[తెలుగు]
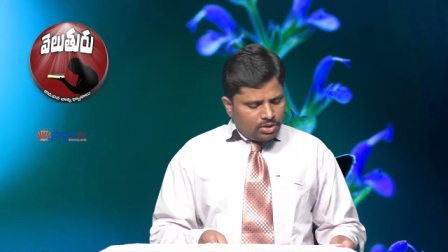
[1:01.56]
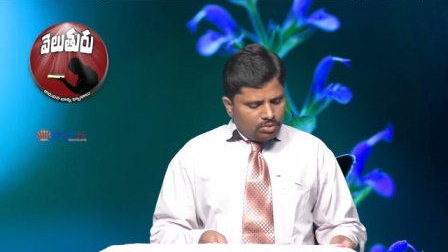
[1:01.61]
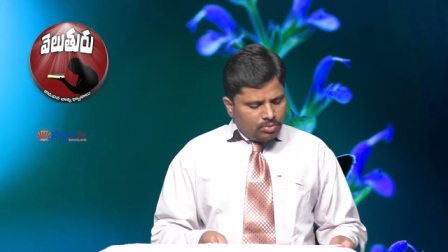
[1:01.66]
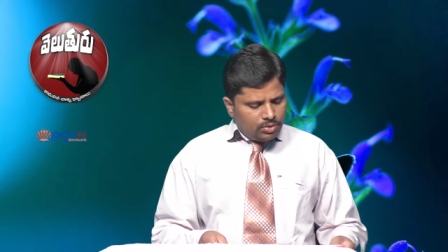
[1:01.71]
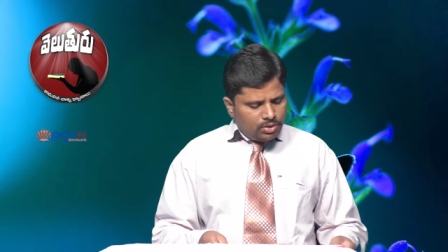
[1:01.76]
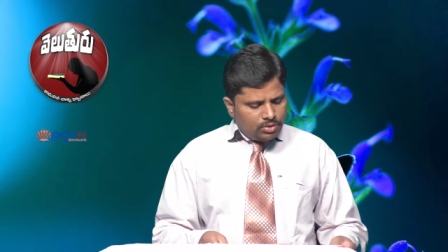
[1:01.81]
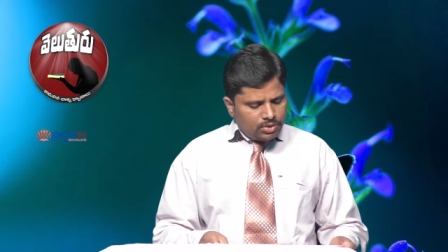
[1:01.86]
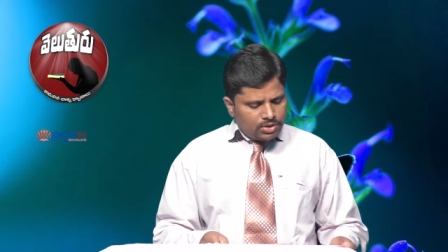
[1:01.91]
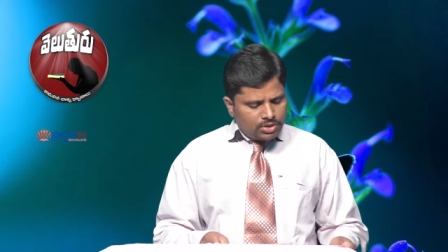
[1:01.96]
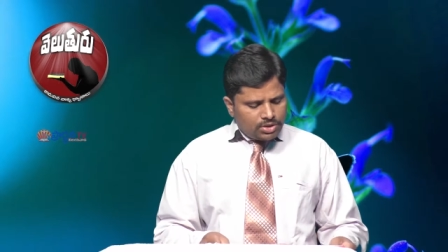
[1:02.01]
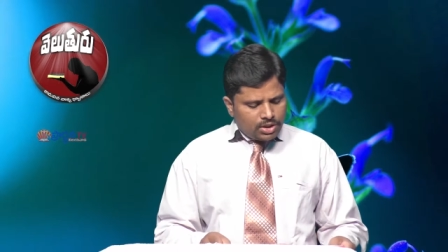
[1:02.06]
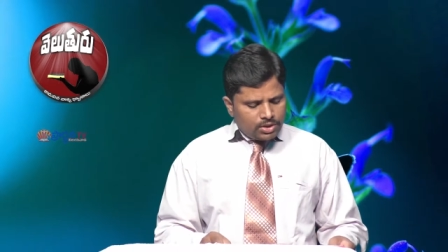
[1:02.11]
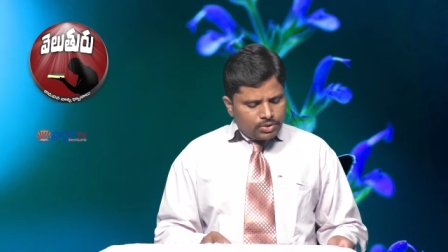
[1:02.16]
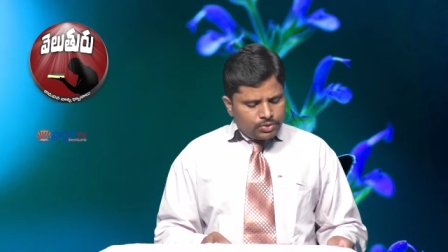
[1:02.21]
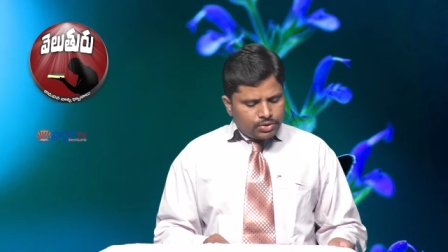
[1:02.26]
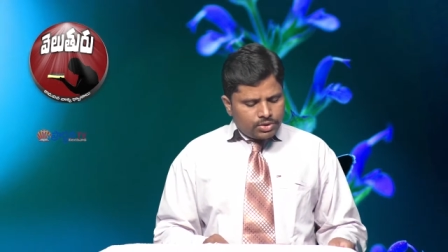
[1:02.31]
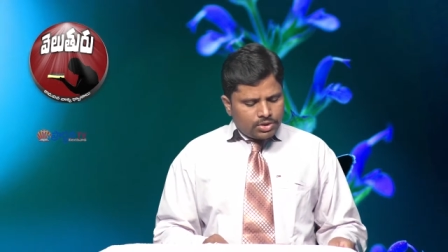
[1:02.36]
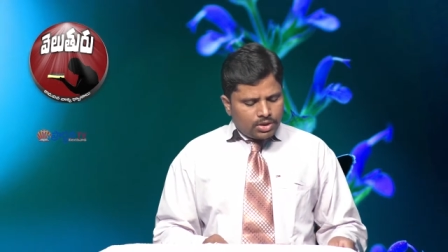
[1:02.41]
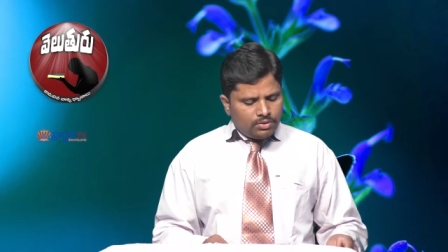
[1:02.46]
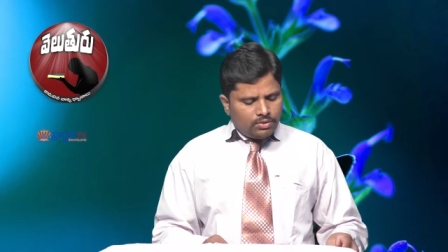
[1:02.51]
ఇరవై మూడు వచనాలు
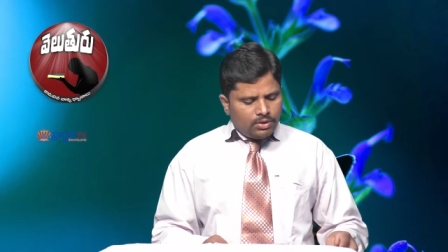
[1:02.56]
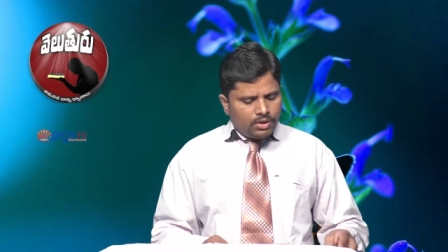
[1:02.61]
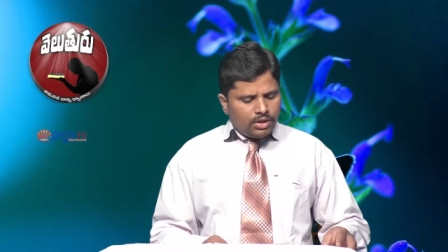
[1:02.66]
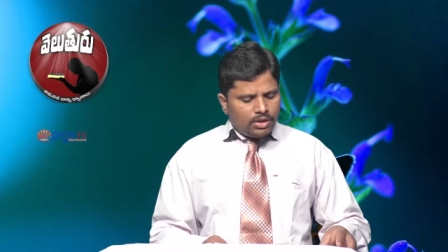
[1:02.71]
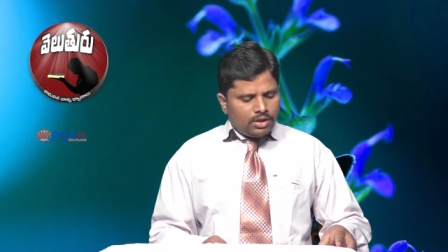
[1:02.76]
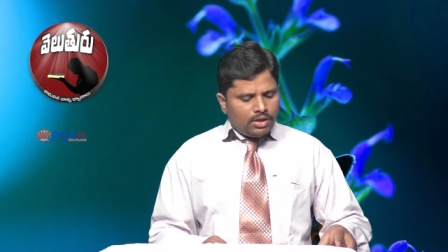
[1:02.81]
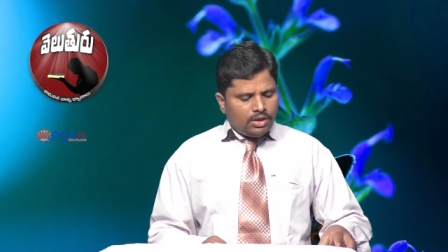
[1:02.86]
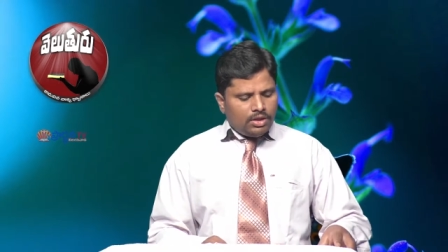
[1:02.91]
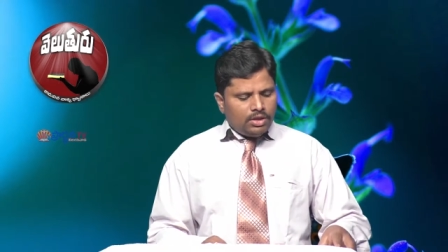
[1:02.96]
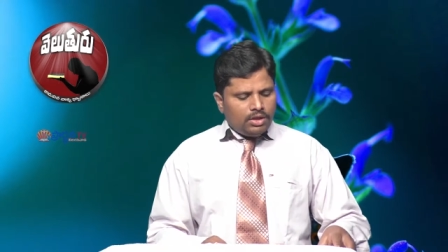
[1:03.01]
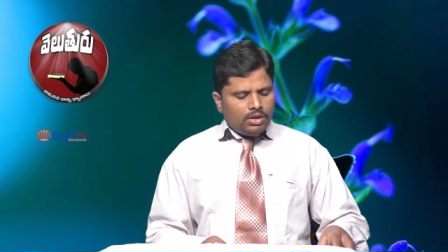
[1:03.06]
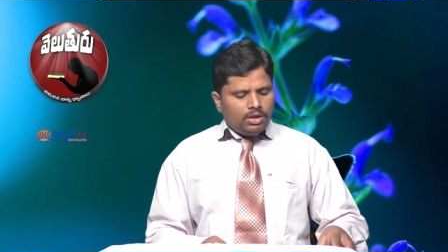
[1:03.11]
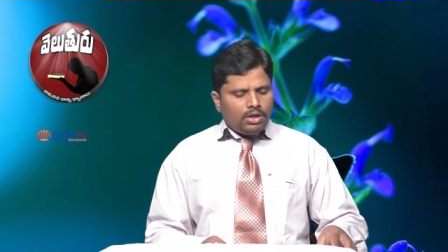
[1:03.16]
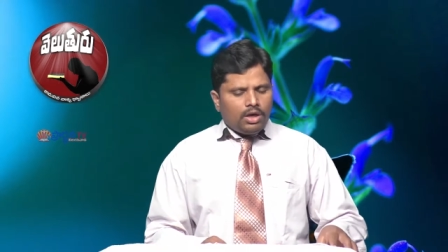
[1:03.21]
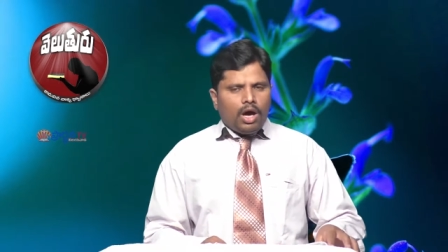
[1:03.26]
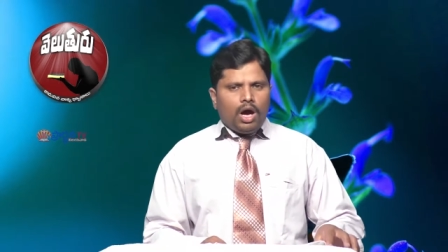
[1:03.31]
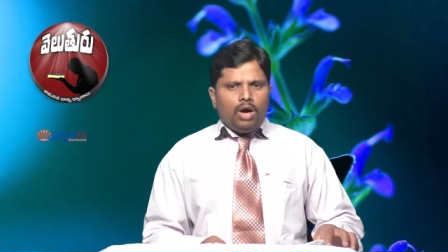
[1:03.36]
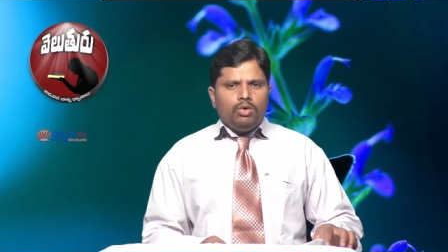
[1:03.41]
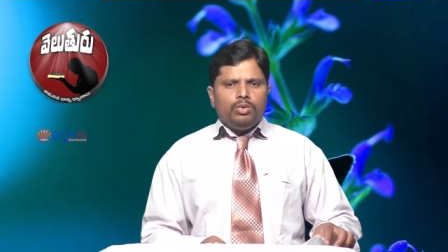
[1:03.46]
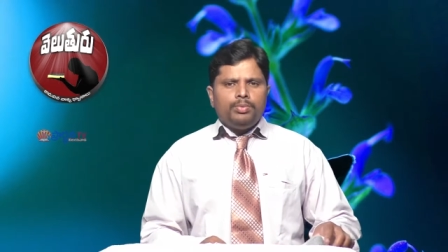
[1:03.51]
చూస్తూ ఉంటే
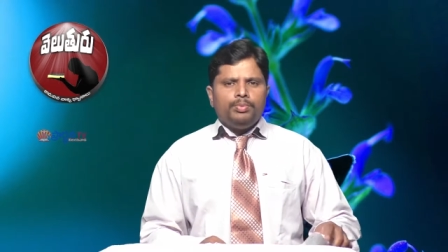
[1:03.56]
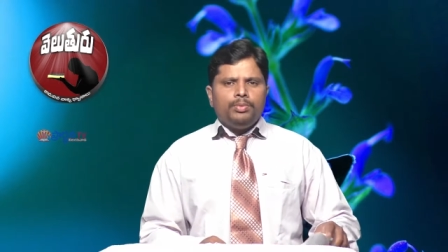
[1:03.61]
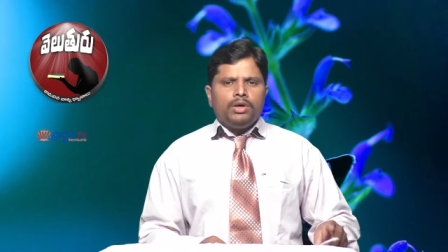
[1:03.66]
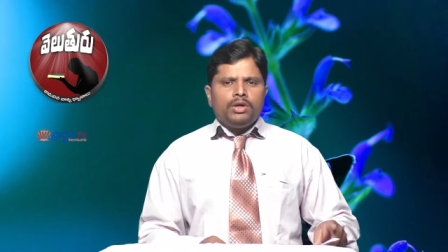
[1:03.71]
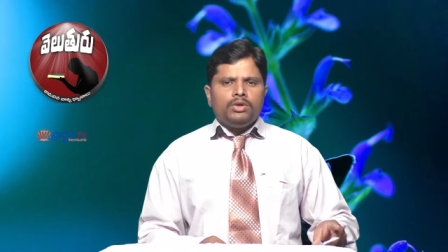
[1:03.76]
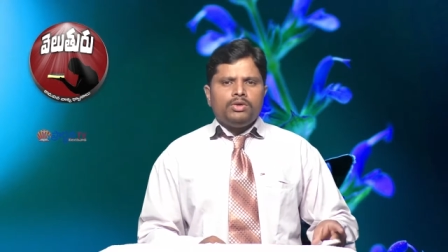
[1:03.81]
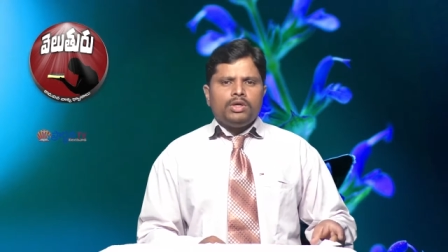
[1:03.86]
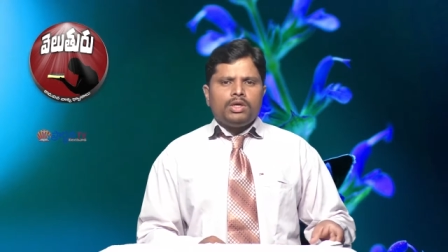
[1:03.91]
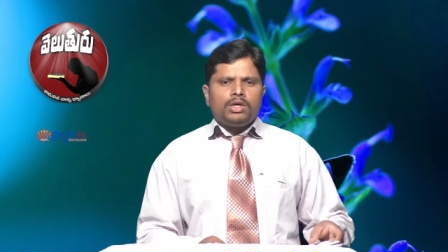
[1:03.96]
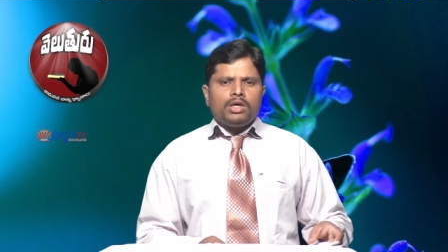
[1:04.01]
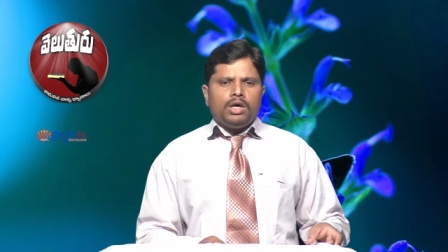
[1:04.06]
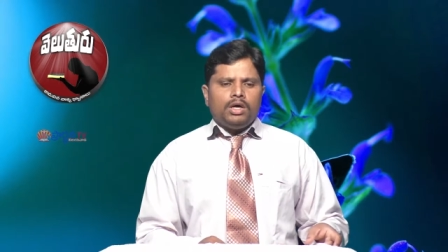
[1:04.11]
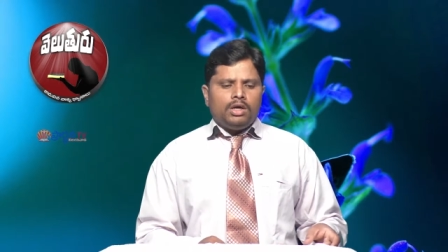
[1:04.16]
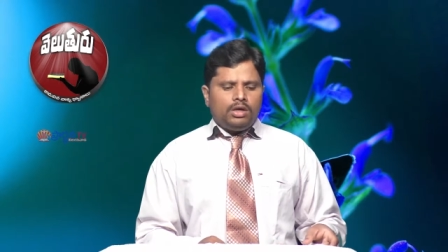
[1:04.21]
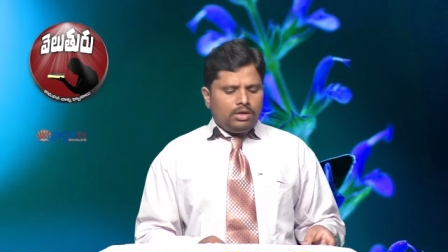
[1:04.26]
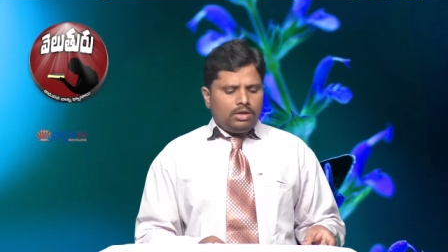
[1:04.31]
ఆ ఉపమానం యొక్క